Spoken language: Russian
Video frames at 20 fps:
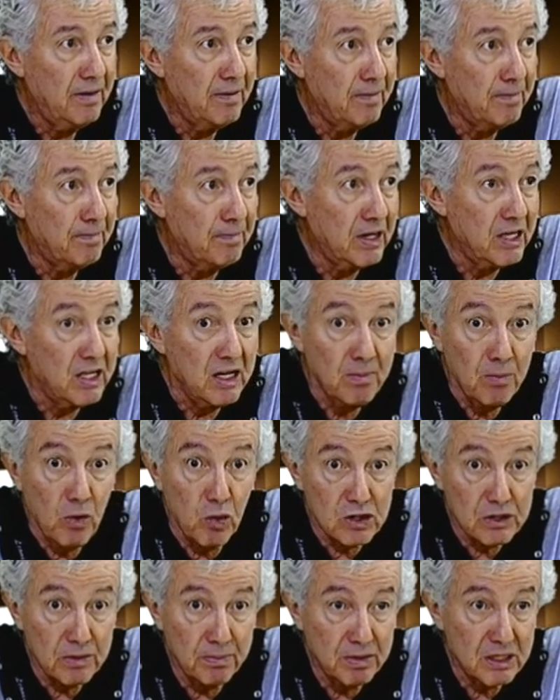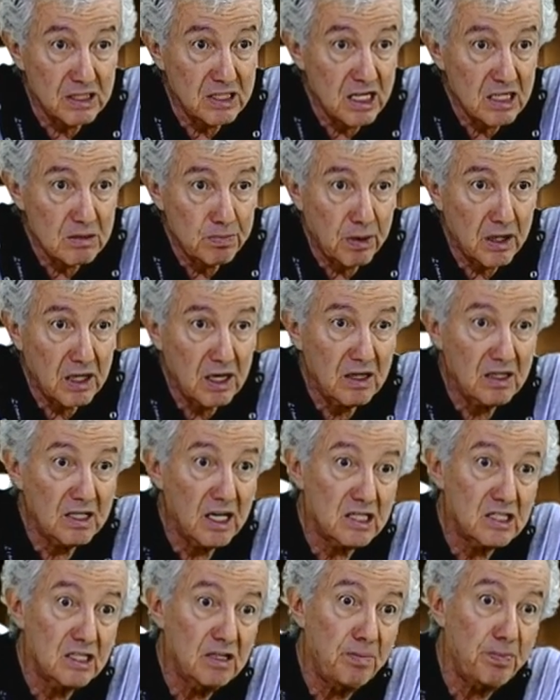Мы не можем быть избраны
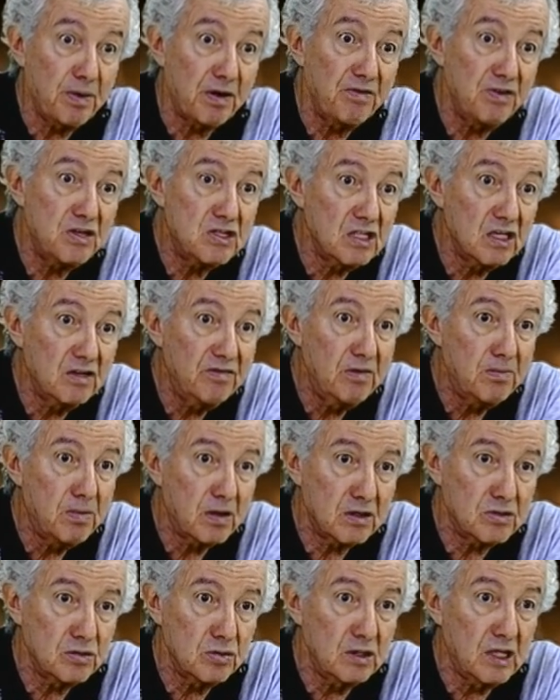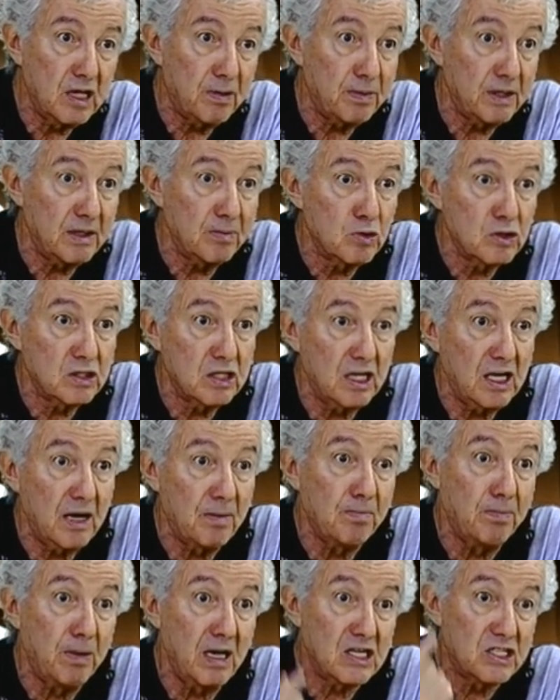даже на первичных выборах сюда, потому что нам
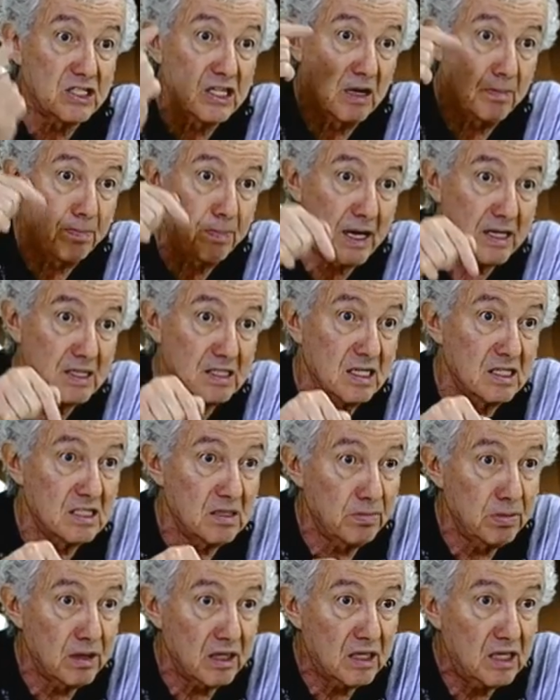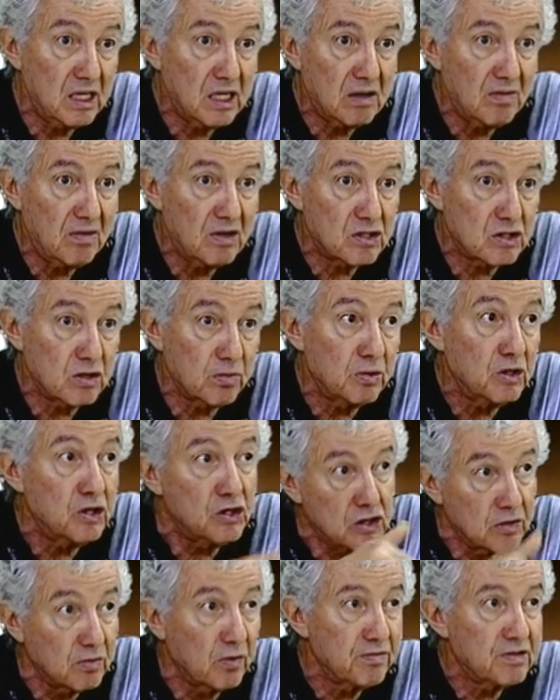большие партии заблокировали, чтобы
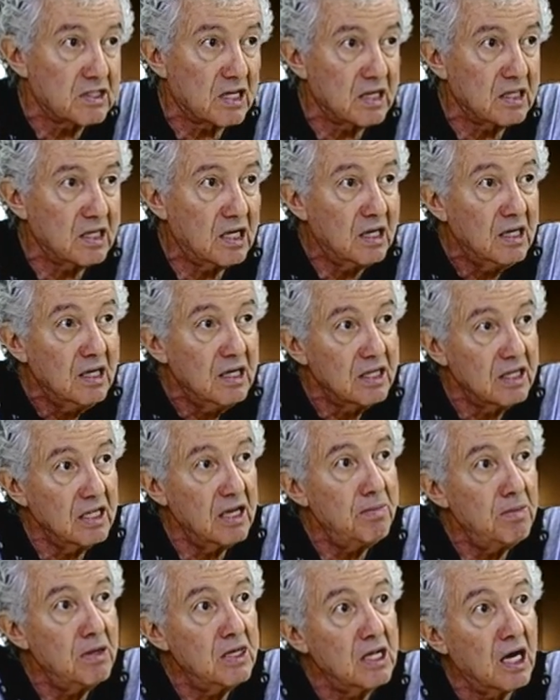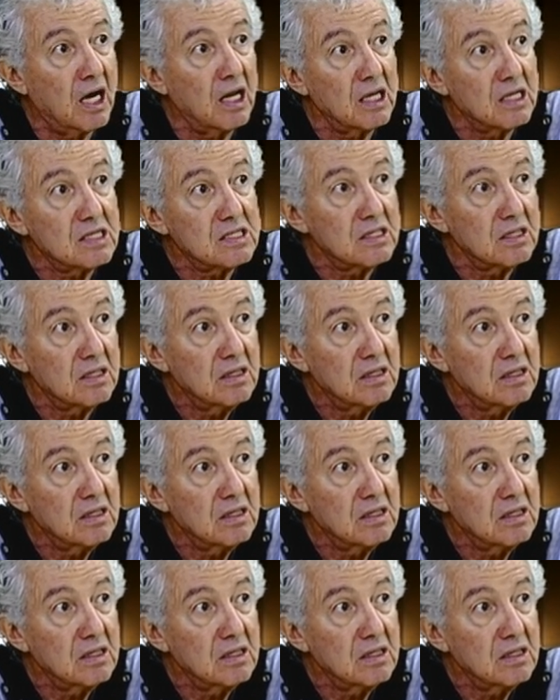ничего в стране Но, ну, не менялось.